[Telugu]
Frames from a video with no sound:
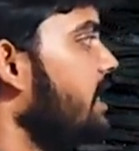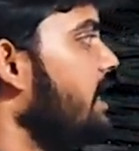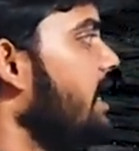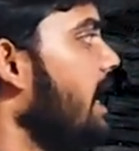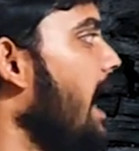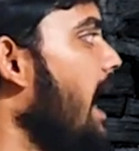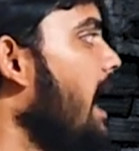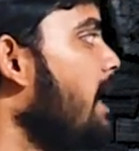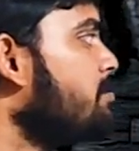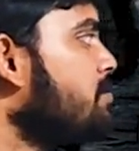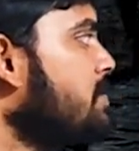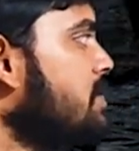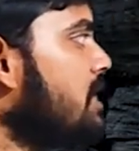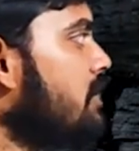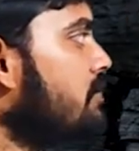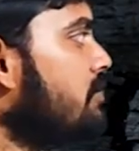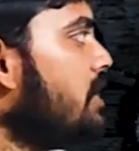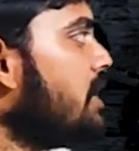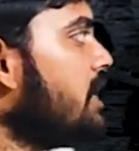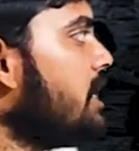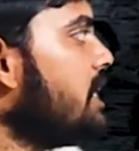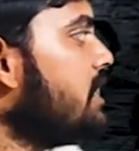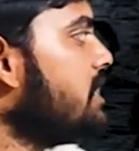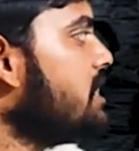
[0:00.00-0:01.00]
ఈ యాప్
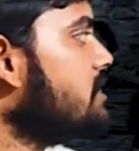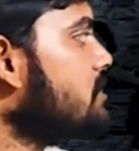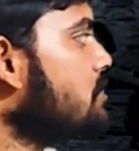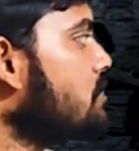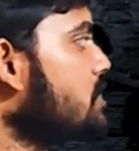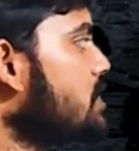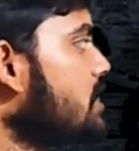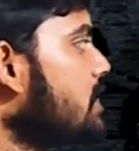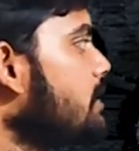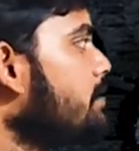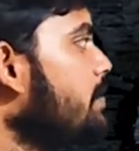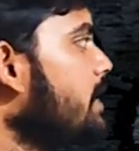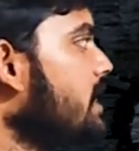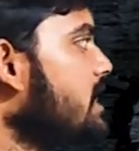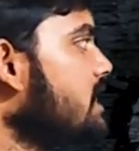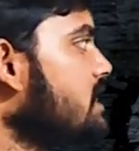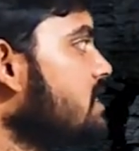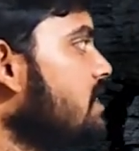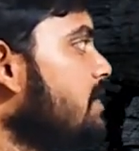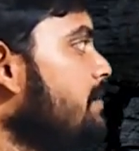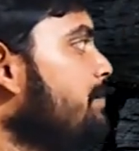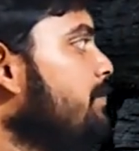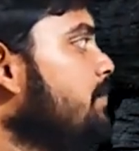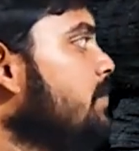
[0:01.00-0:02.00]
సర్వర్ని తీసుకొచ్చి ఇక్కడ
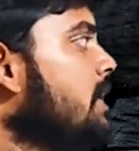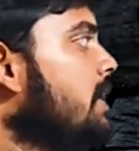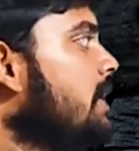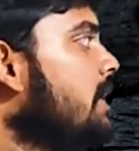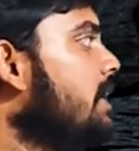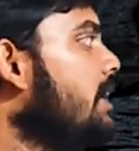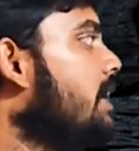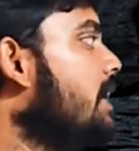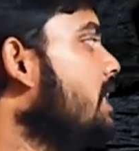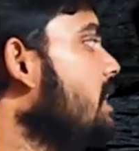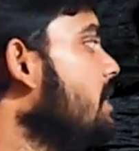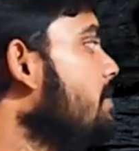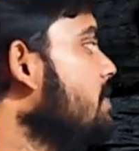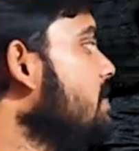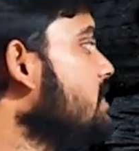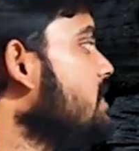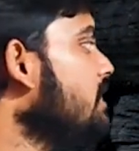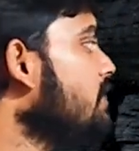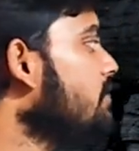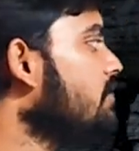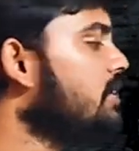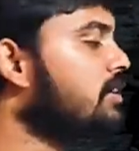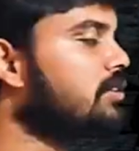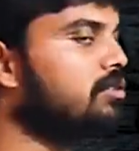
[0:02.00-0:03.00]
పెట్టేసాం డీబీ
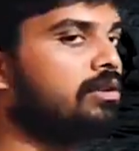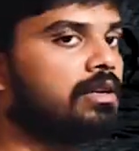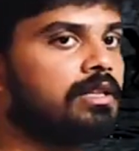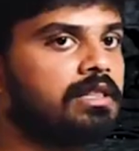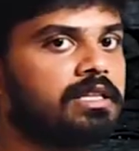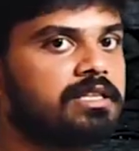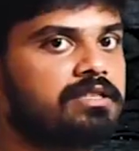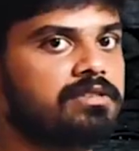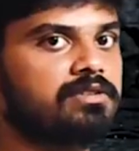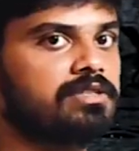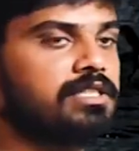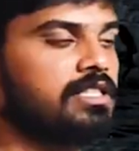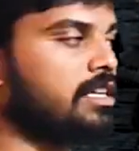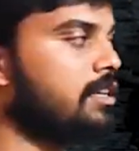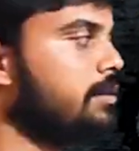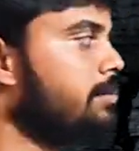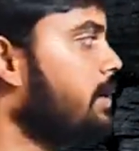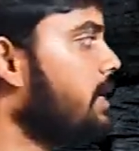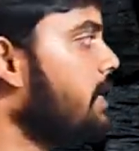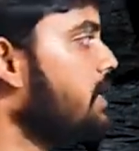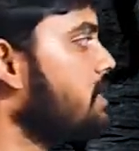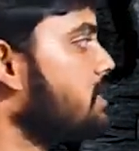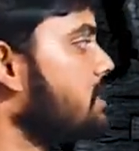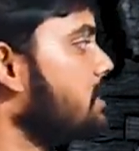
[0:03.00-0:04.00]
సర్వర్ని కూడా తీసుకొచ్చి ఇక్కడ
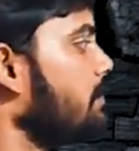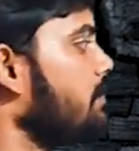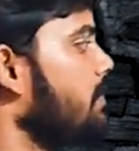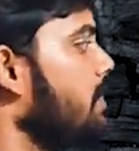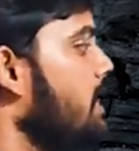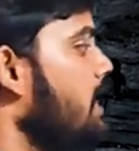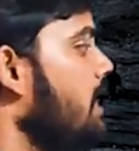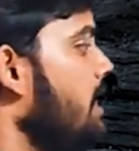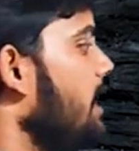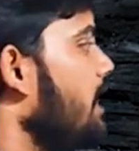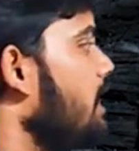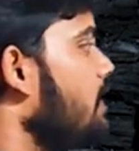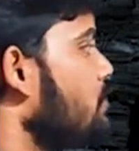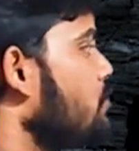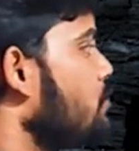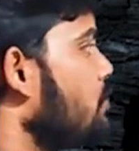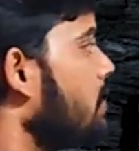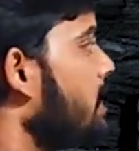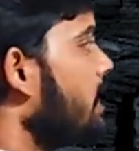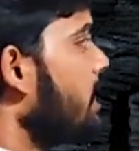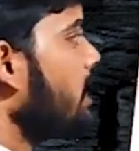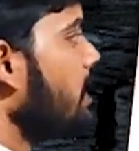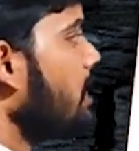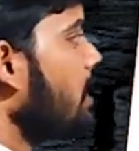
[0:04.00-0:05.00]
పెట్టేసాం ఇక్కడ
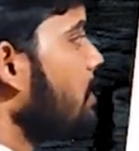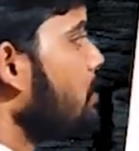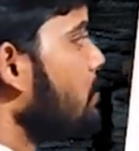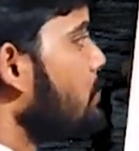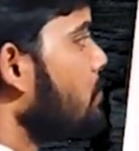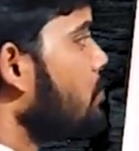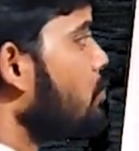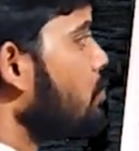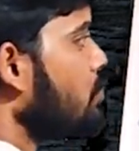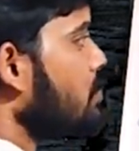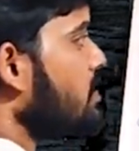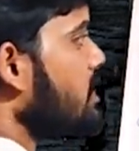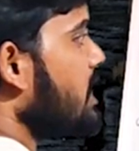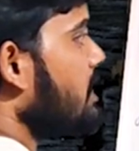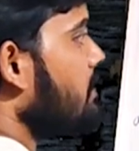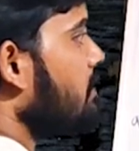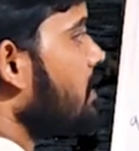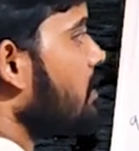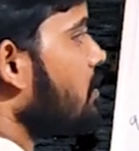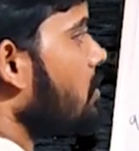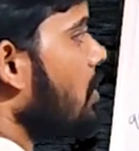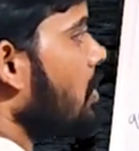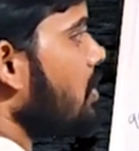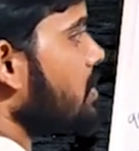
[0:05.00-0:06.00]
చూడండి నాకు టూ
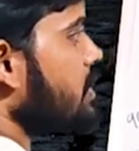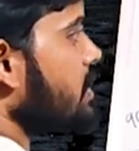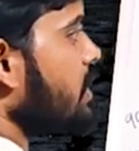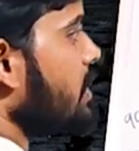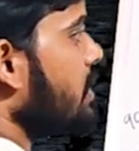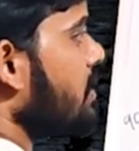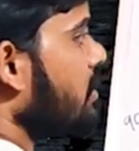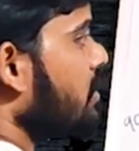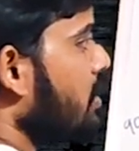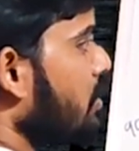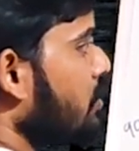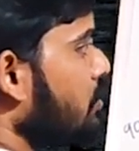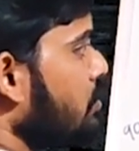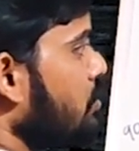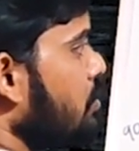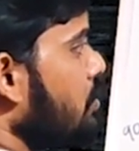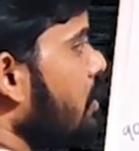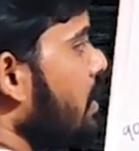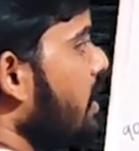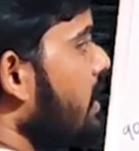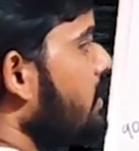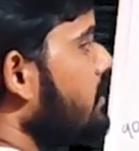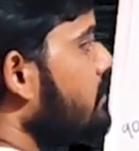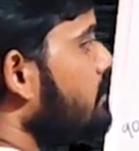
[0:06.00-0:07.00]
సర్వర్ కాస్ట్ అనేది
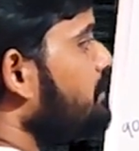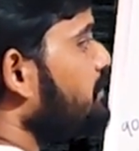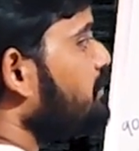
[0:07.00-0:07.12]
తగ్గుతుంది